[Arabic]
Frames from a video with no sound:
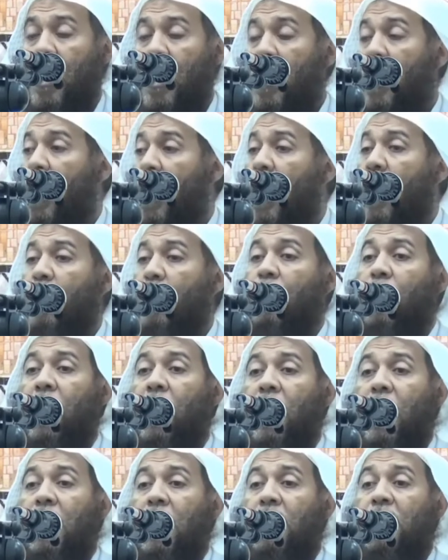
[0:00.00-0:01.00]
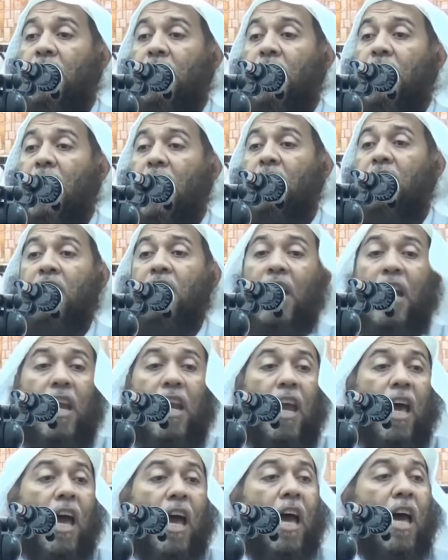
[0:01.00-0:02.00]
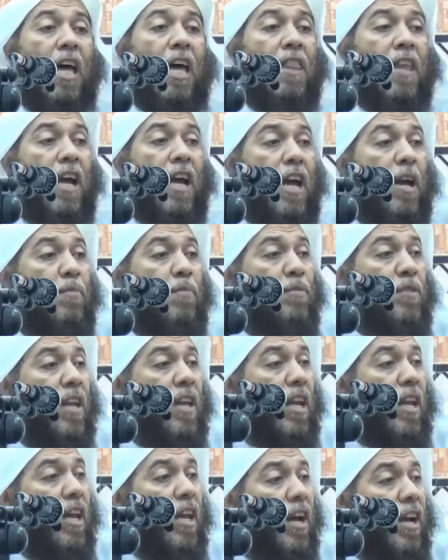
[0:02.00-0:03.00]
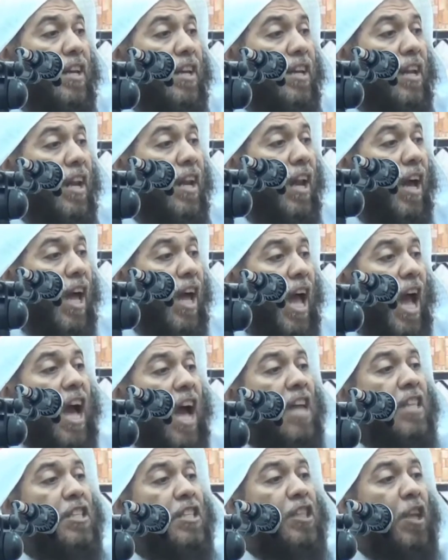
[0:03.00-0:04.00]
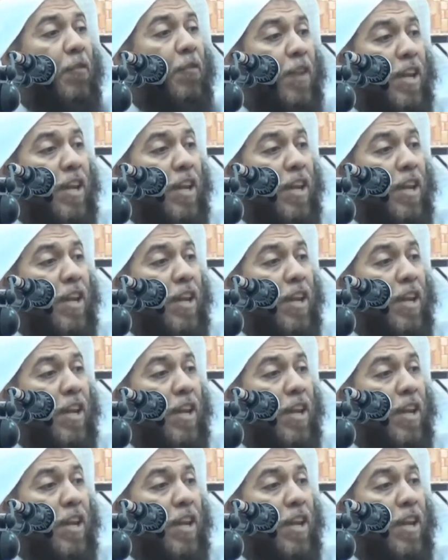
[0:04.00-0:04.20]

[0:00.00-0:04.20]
كيف تجعل هذا عبدا لغير الله حتى في